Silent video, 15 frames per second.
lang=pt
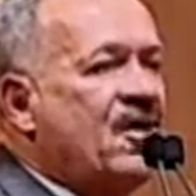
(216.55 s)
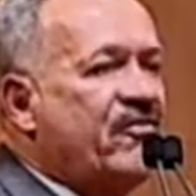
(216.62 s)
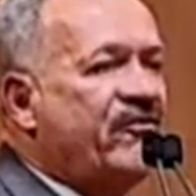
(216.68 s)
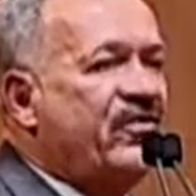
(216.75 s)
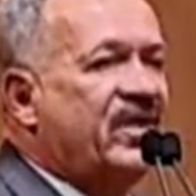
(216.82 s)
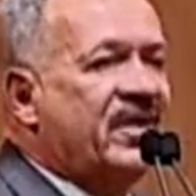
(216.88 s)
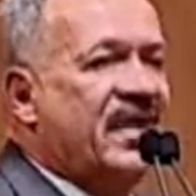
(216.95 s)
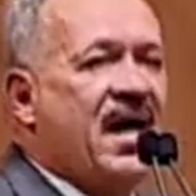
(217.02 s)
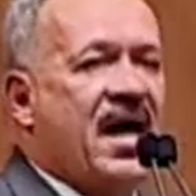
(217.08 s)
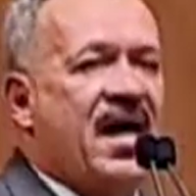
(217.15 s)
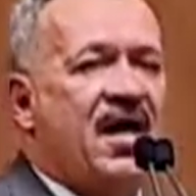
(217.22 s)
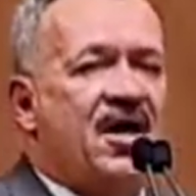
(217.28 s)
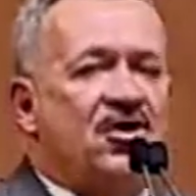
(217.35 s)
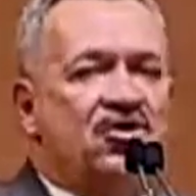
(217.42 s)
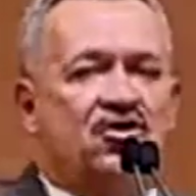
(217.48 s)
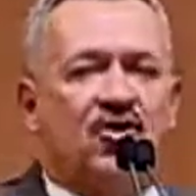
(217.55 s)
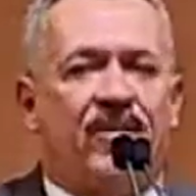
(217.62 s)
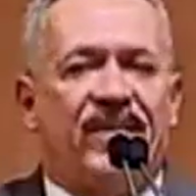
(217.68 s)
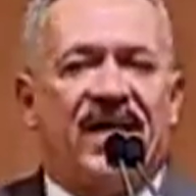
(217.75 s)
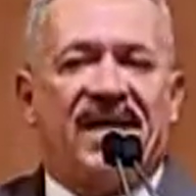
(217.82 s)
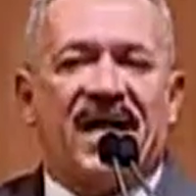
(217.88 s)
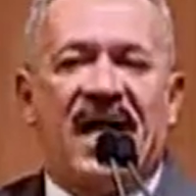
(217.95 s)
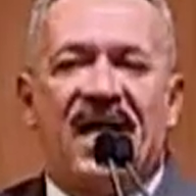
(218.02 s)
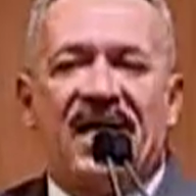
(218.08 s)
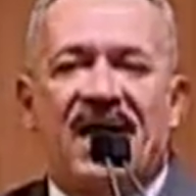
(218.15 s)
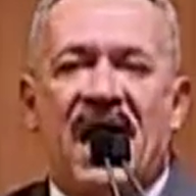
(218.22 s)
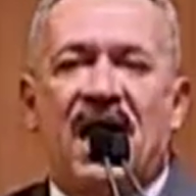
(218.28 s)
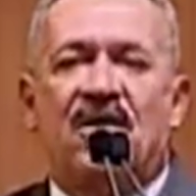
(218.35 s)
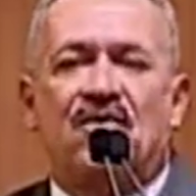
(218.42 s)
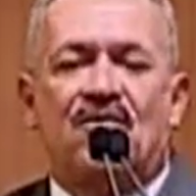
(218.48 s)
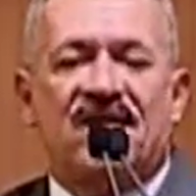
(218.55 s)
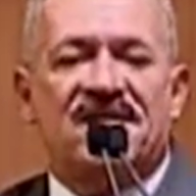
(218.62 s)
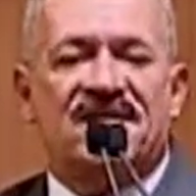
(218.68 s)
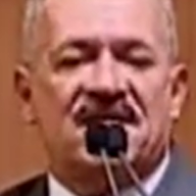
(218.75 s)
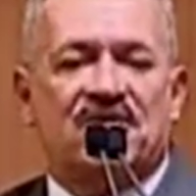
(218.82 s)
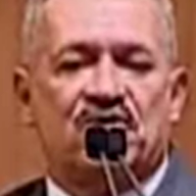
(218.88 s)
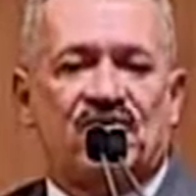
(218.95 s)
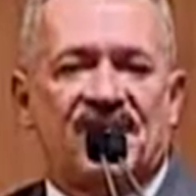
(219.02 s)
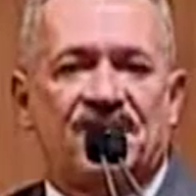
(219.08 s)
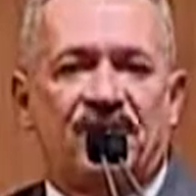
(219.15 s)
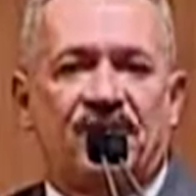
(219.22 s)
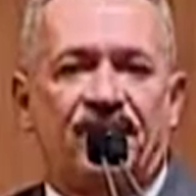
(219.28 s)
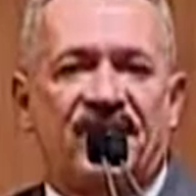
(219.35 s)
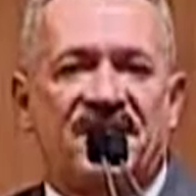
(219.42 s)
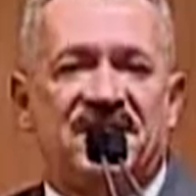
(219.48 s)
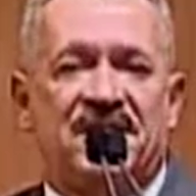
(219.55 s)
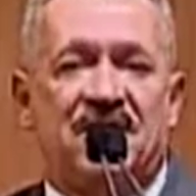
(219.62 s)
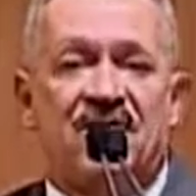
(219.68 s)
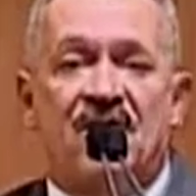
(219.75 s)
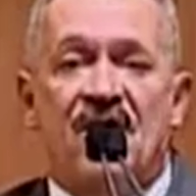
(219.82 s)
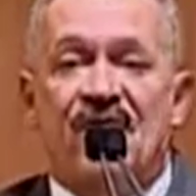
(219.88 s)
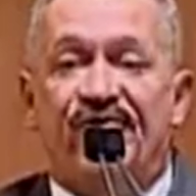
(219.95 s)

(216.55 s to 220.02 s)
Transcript: ficar sobrecarregado com essa situação de presídio.